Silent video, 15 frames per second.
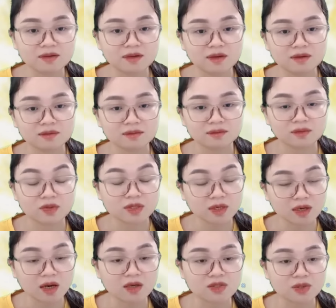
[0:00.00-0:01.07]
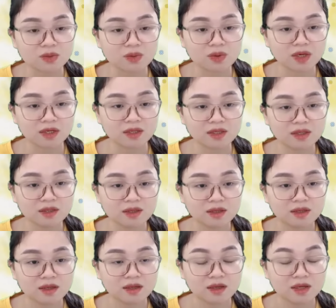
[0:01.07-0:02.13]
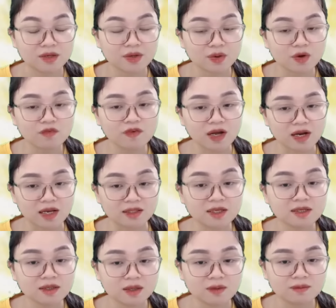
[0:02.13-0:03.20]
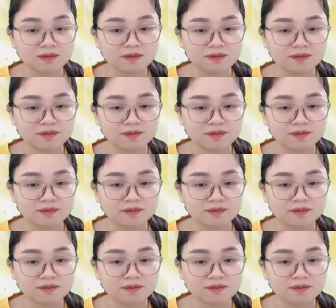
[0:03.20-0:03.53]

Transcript: nữa Tôi rất lo cho cô ấy Đó có phải là thích không